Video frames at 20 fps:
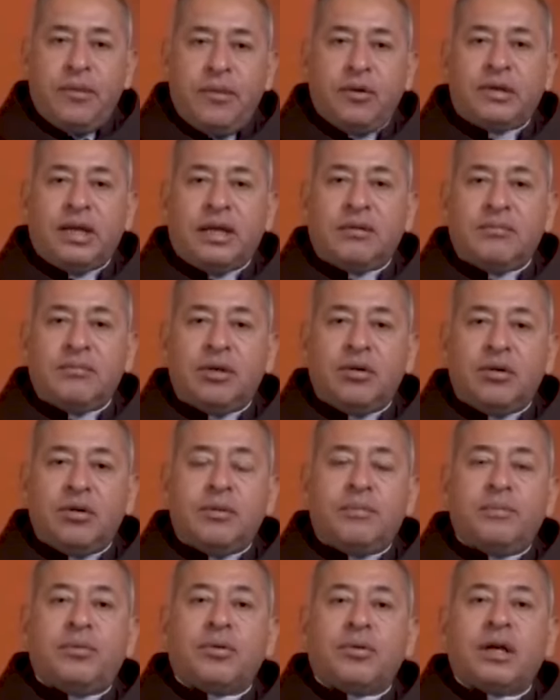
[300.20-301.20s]
Dios
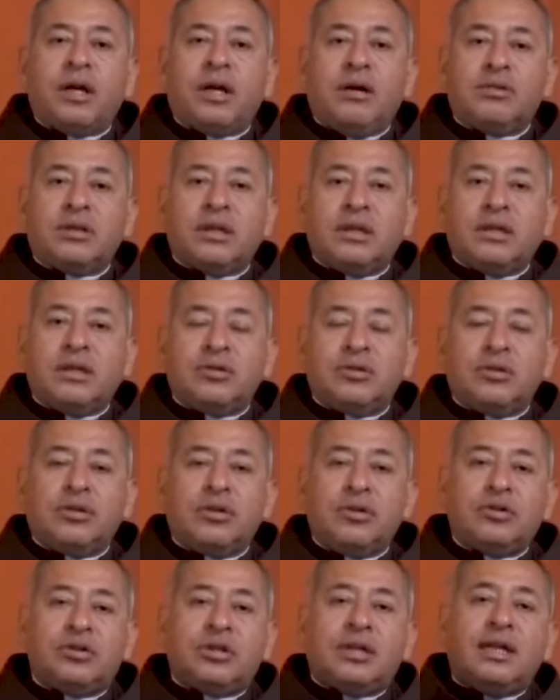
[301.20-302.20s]
admiró y por causa de eso
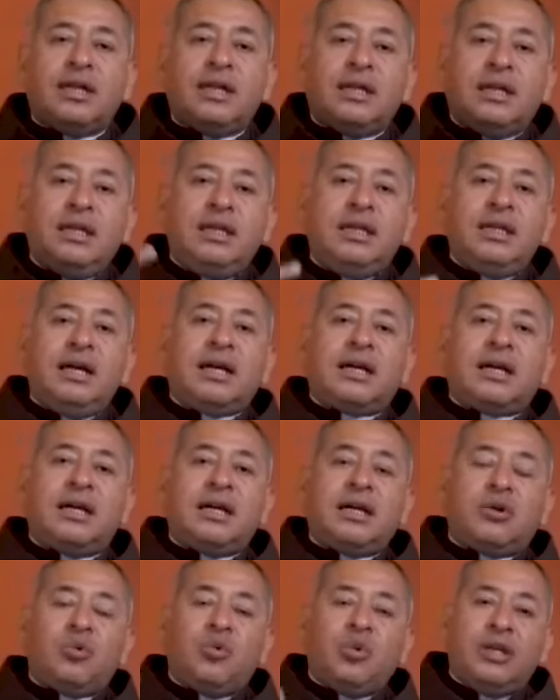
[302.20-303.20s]
Dios tenía
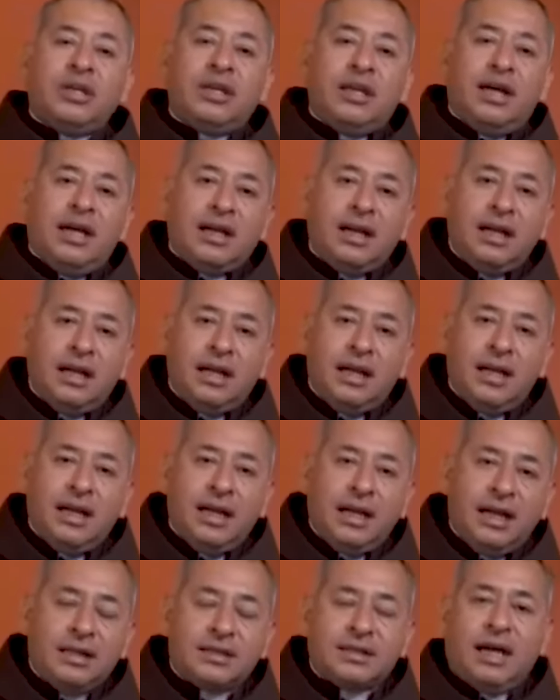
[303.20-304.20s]
que cuidar
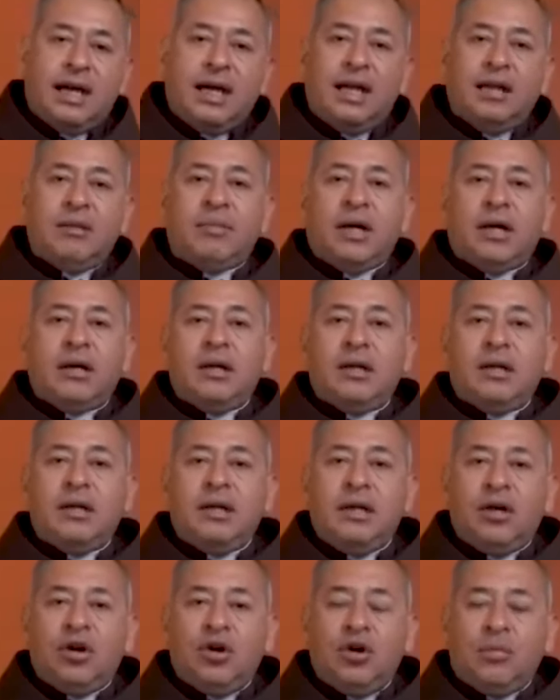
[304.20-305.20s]
esa alma.
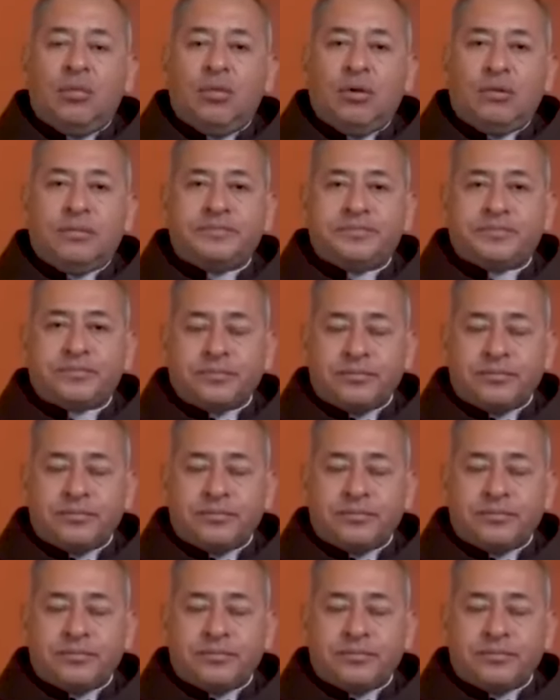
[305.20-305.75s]
¿Y cómo?